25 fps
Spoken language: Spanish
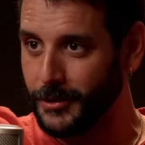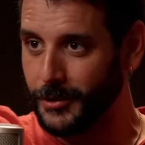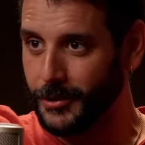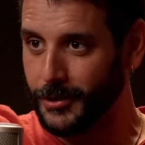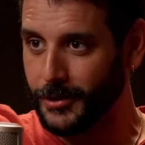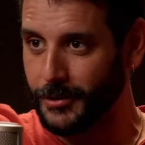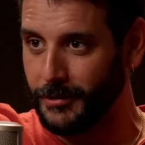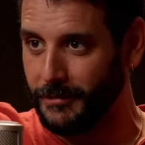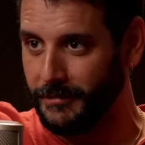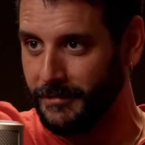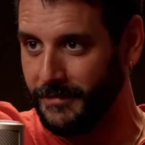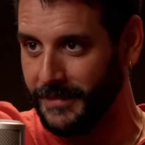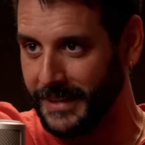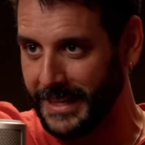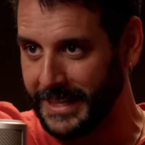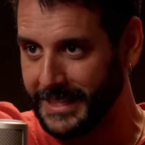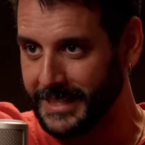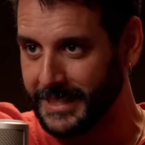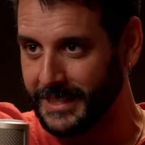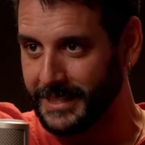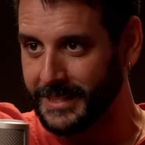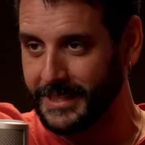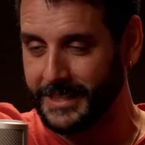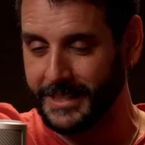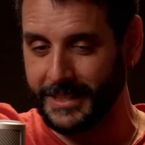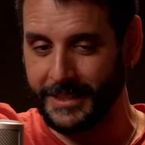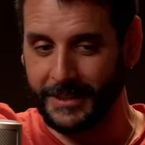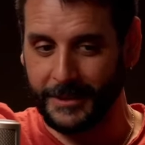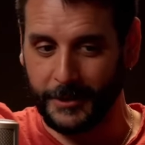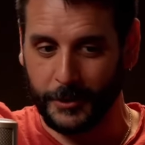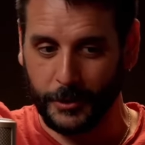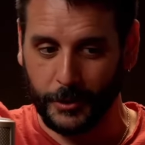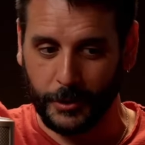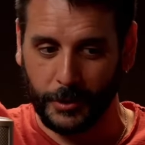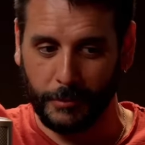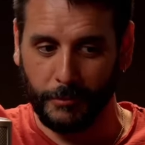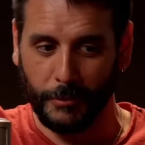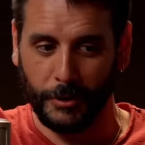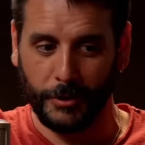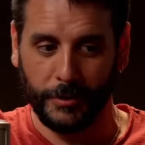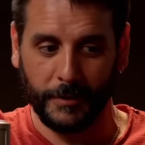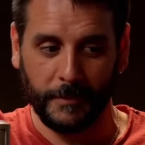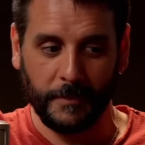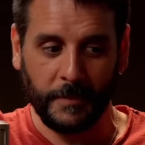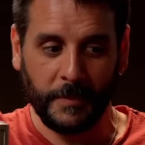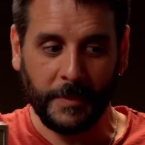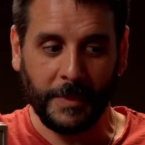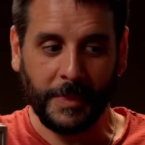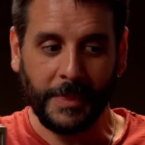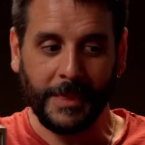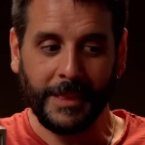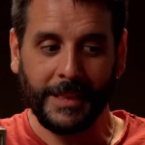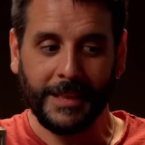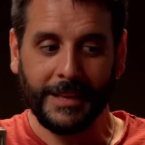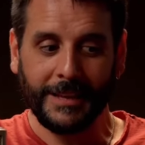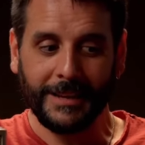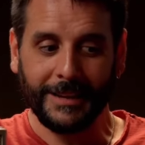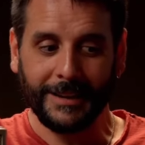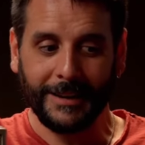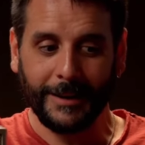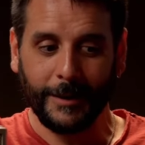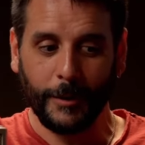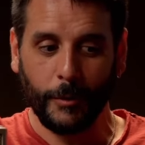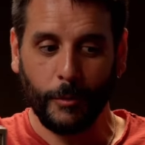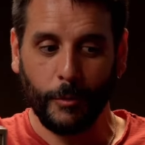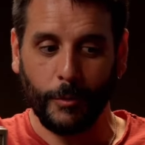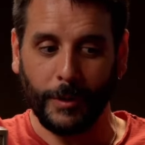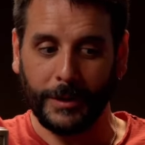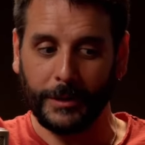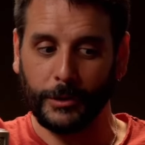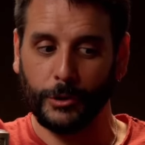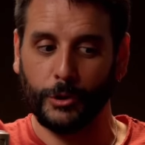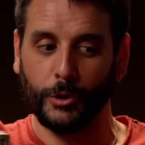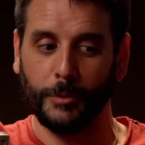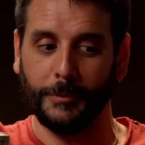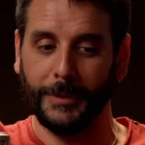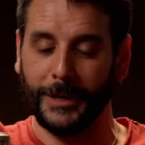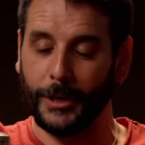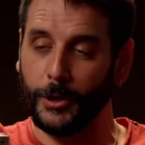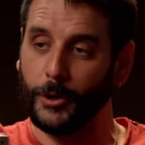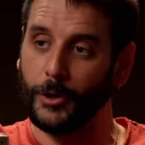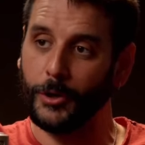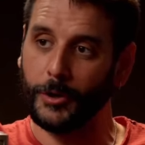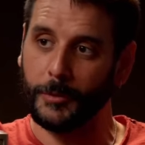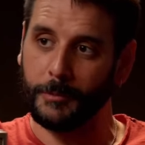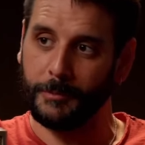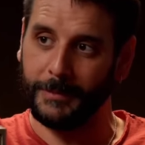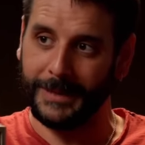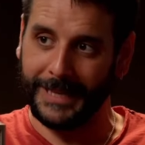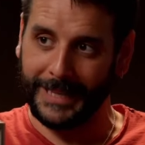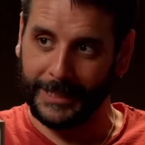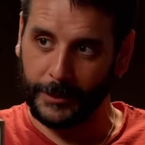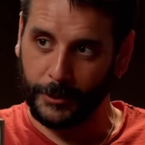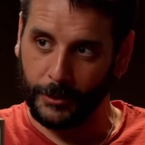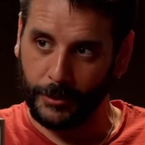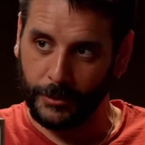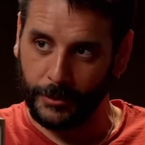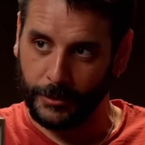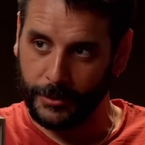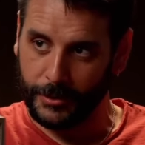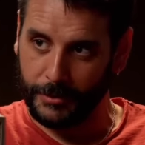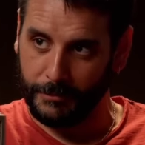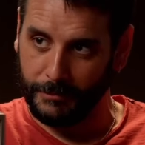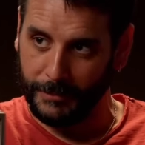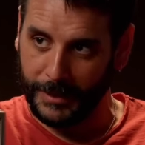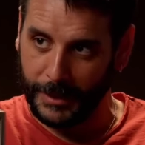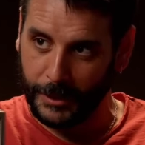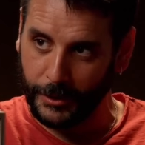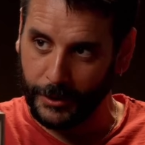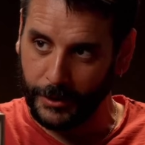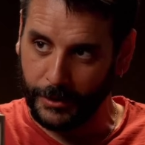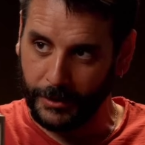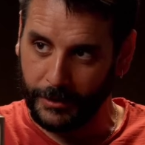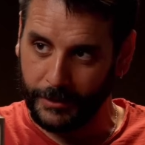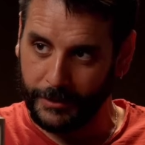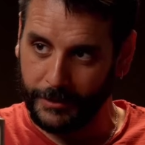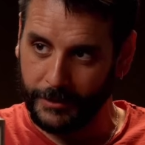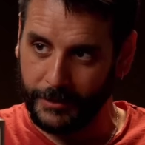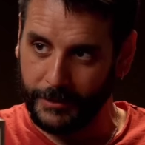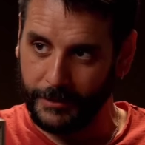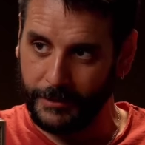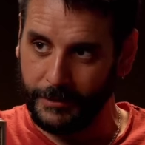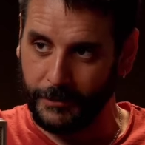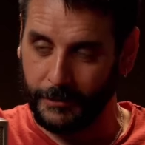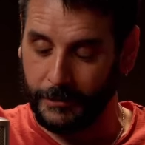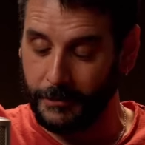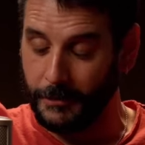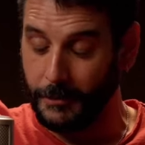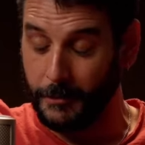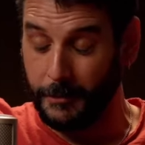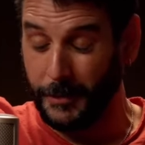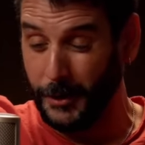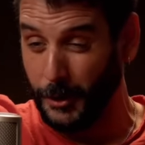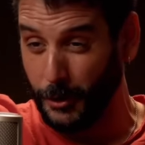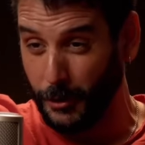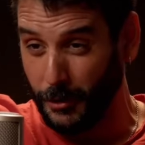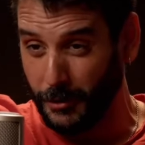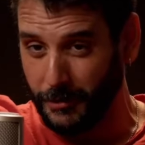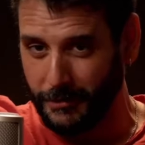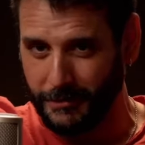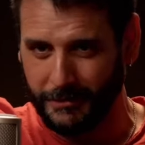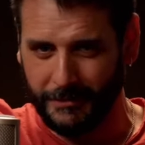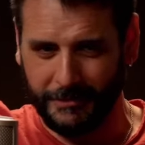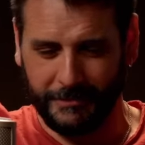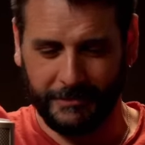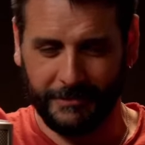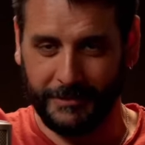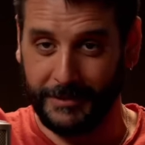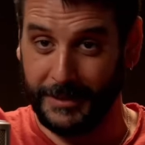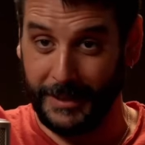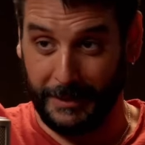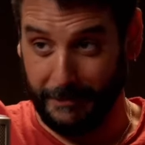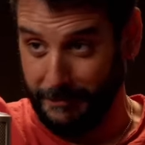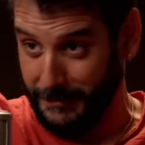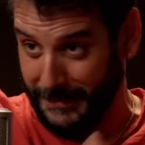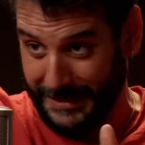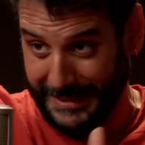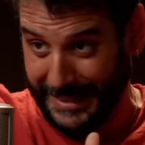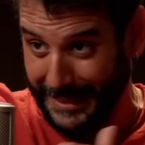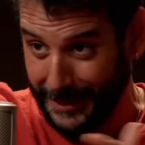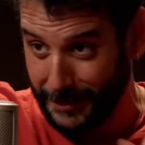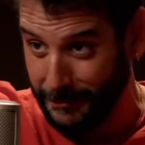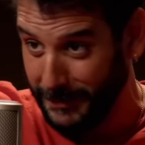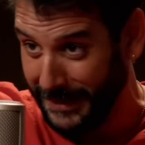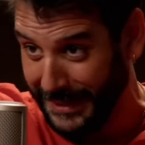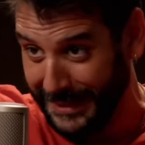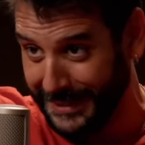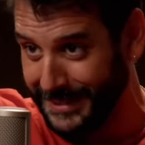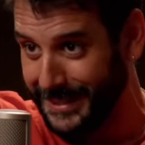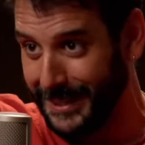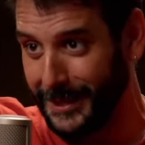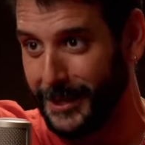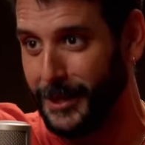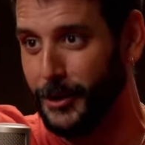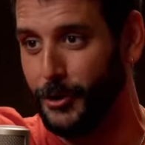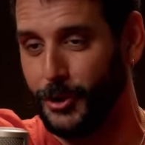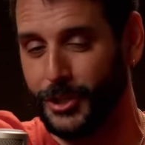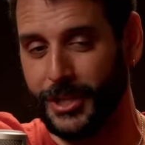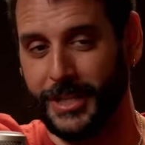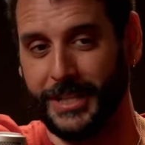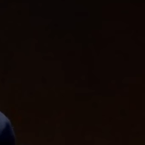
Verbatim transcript: con frases como cuanto mejor para todos, mejor o peor. Ya, ni, mira, ya ni lo sé.